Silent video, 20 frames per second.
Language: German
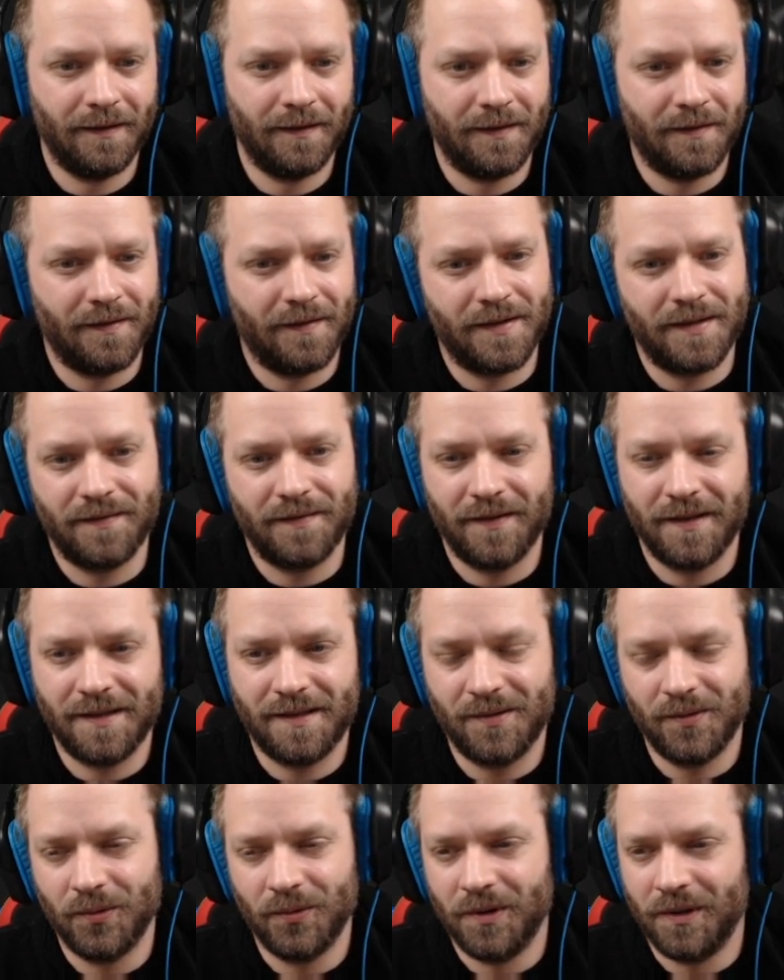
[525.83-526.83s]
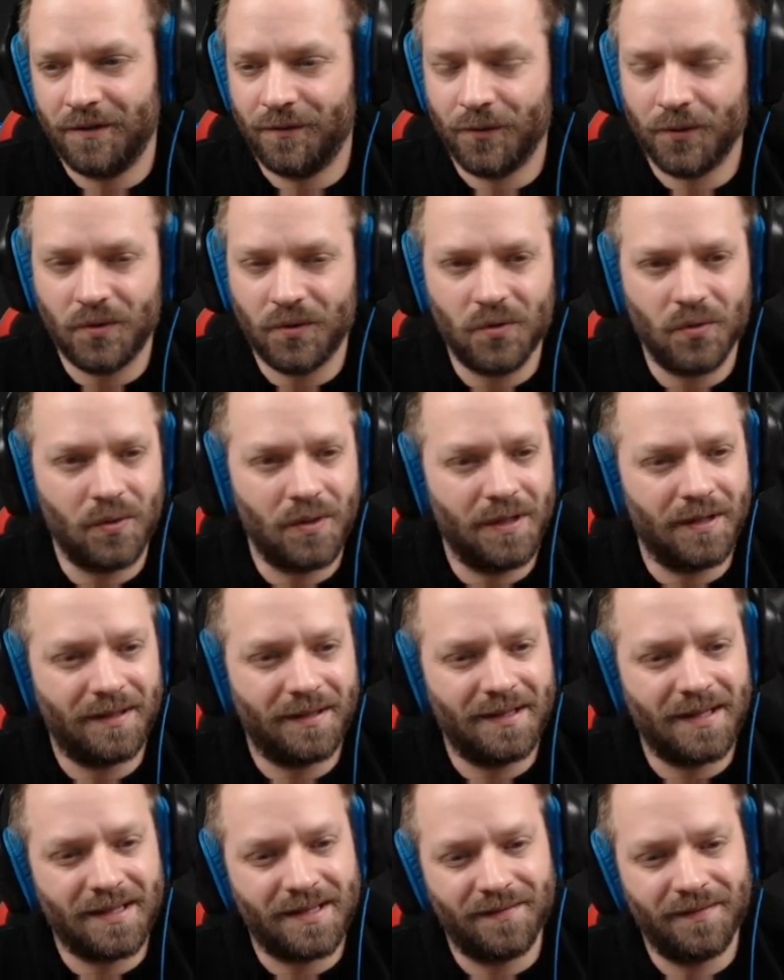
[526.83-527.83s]
Das, was so nicht
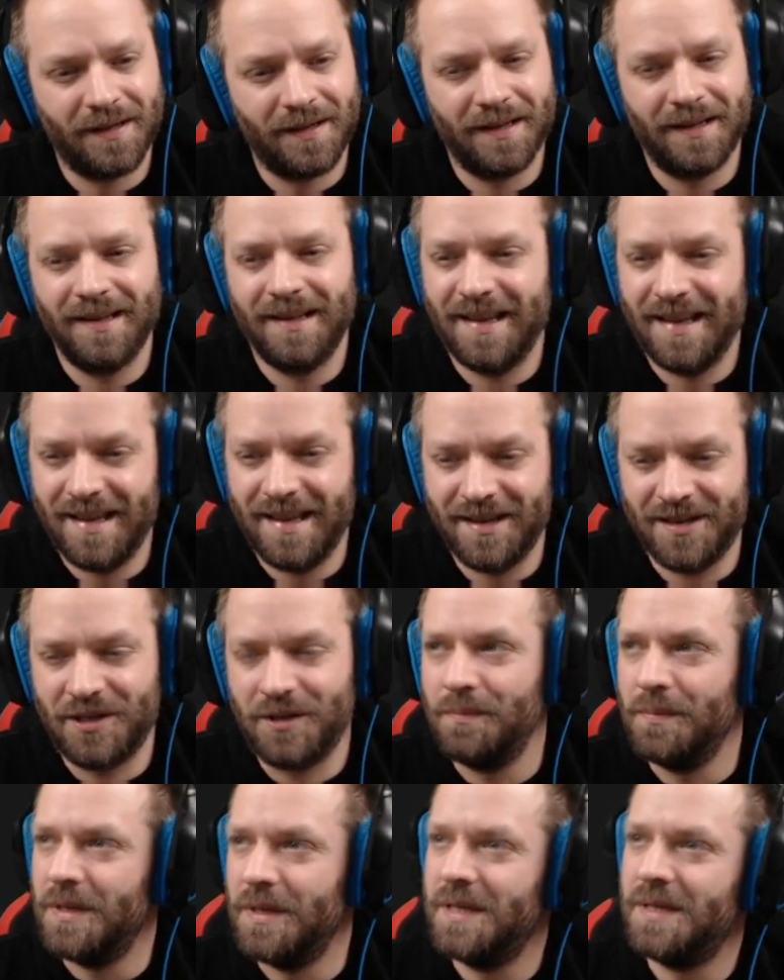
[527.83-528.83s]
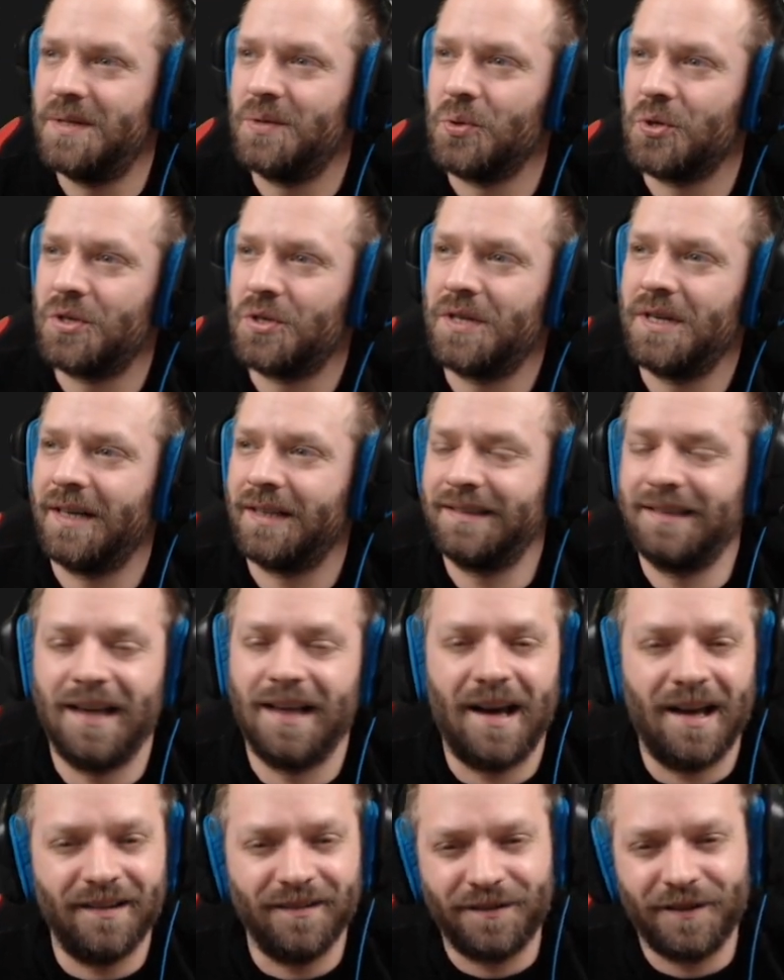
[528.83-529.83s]
funktioniert. Das war echt mies durchdacht.
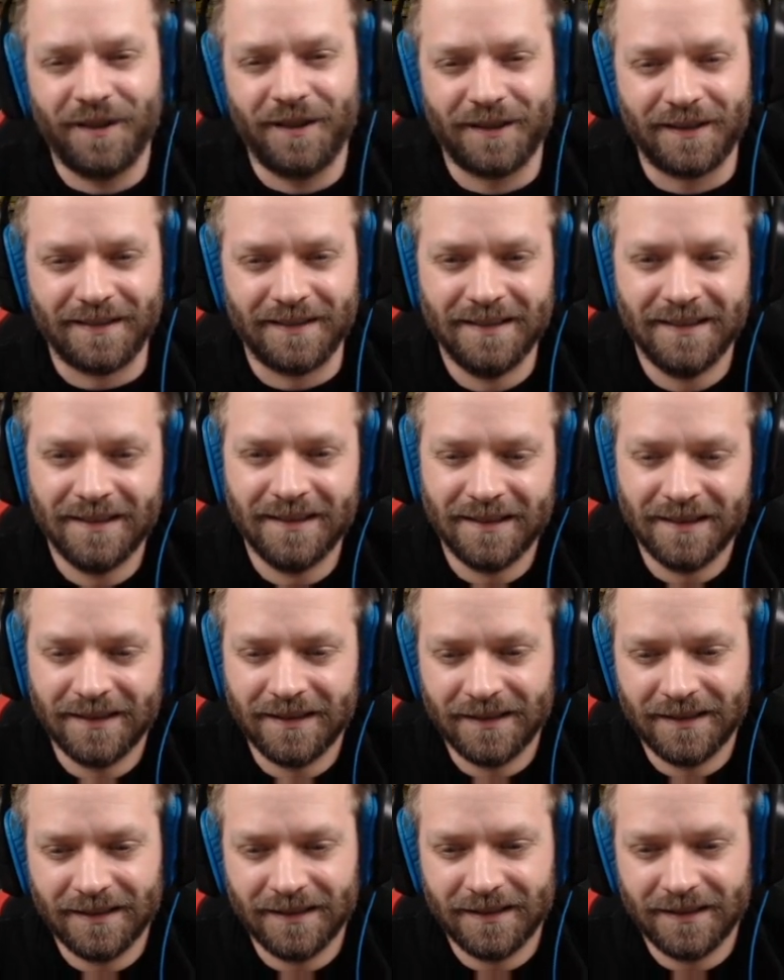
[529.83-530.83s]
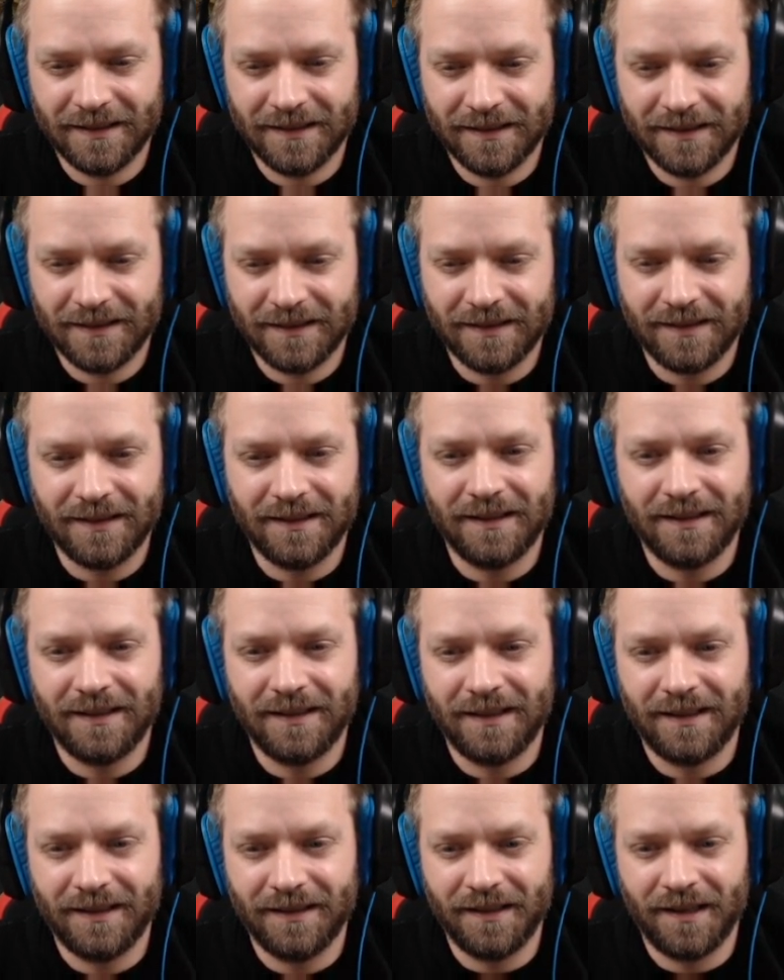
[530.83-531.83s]
Der Anfang!
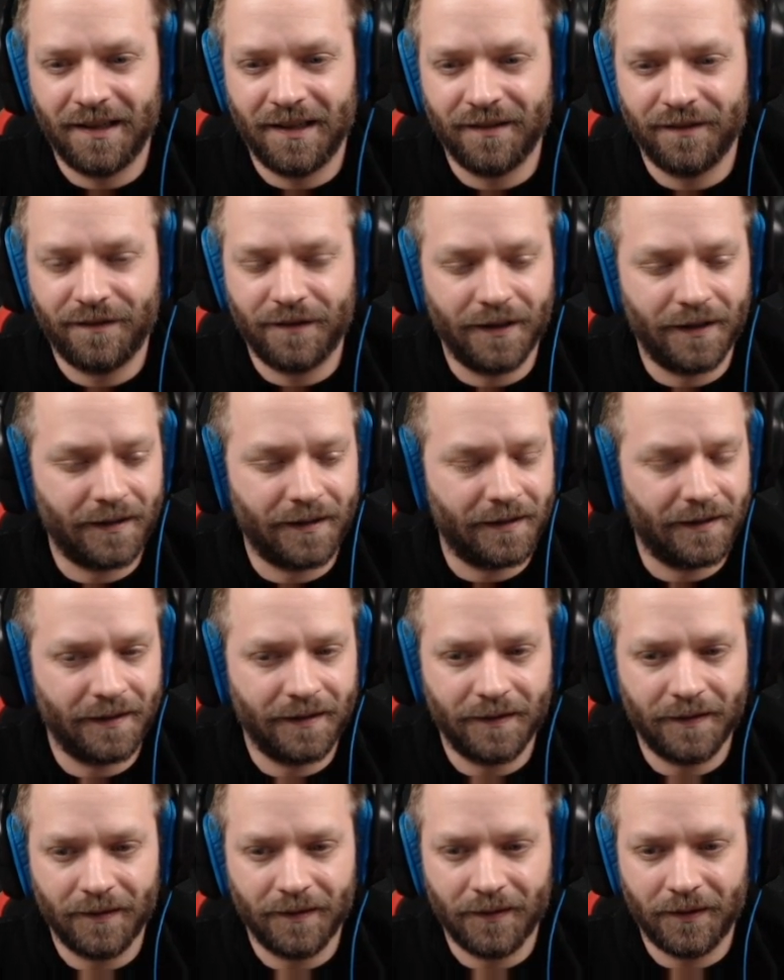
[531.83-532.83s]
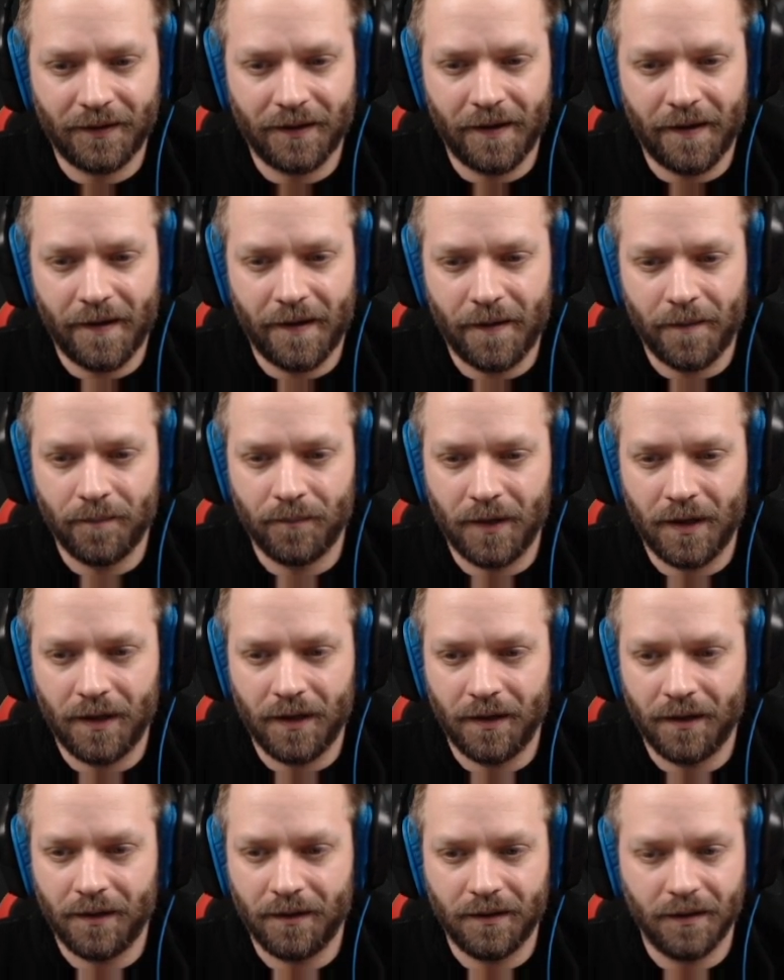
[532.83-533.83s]
Ah, der Anfang. Okay,
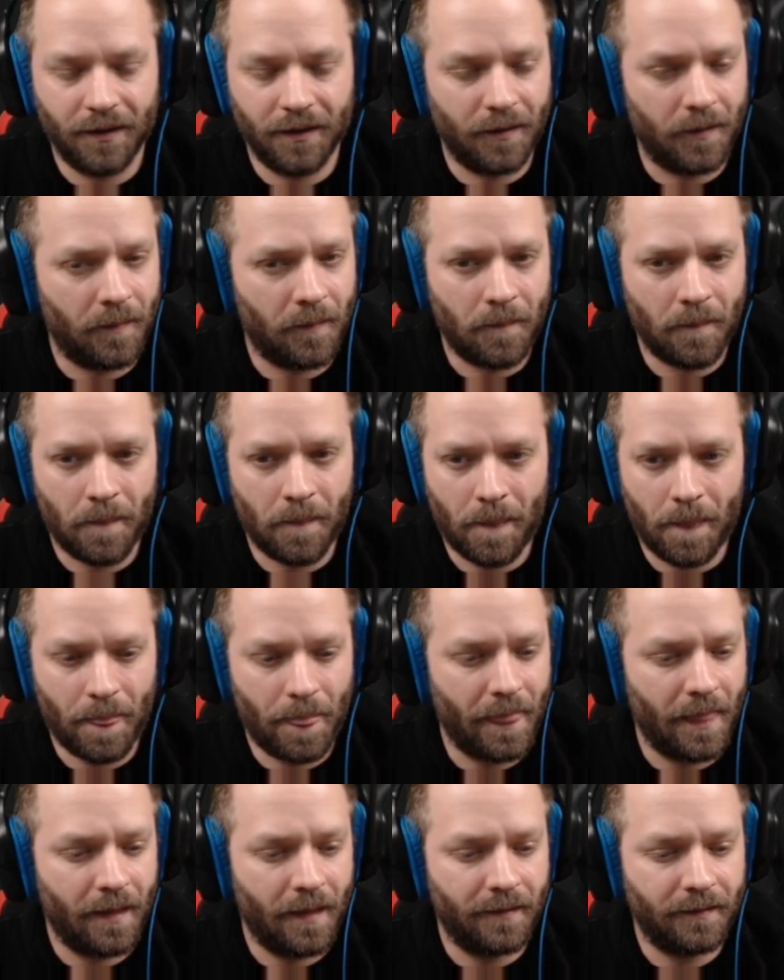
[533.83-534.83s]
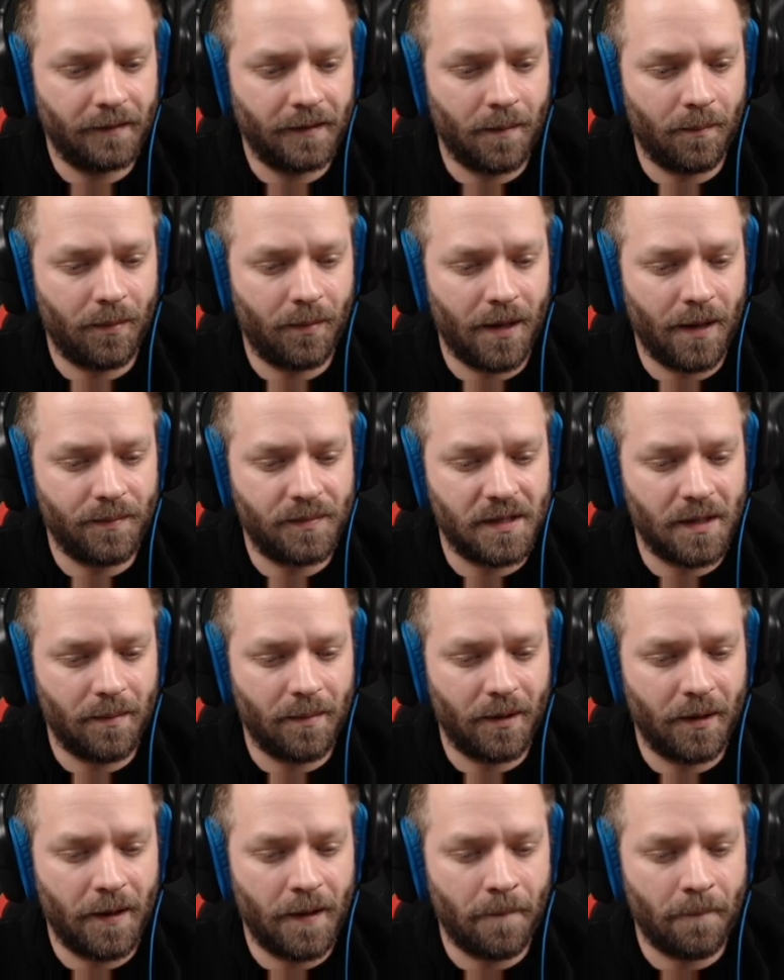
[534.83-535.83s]
nee, dann... Dann bleibt's
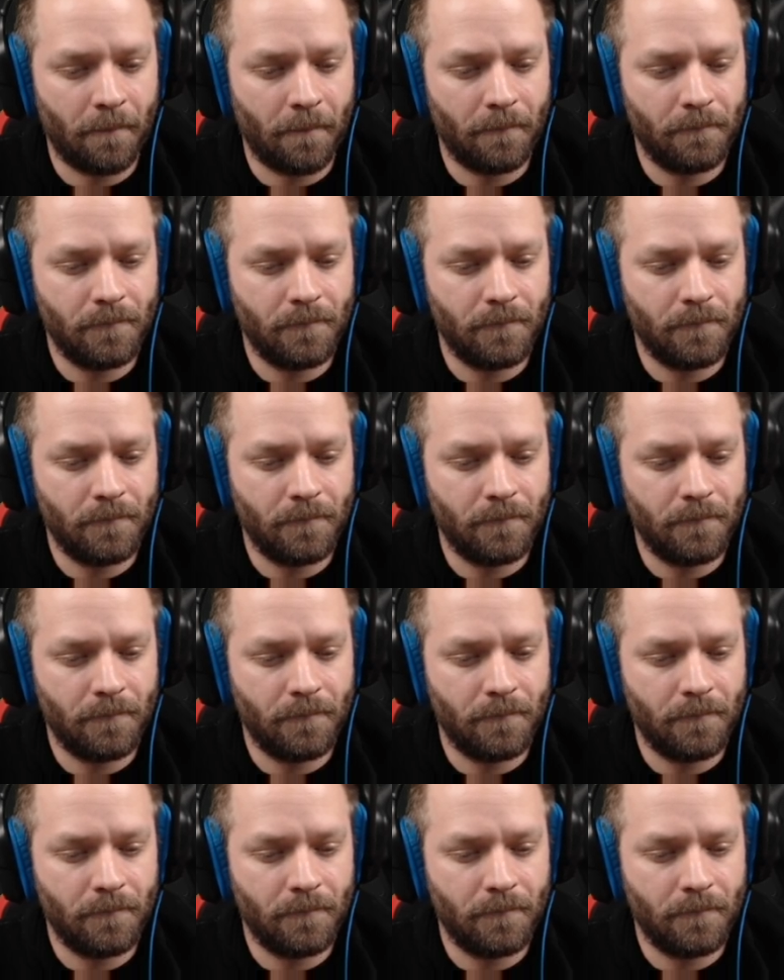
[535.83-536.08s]
dabei.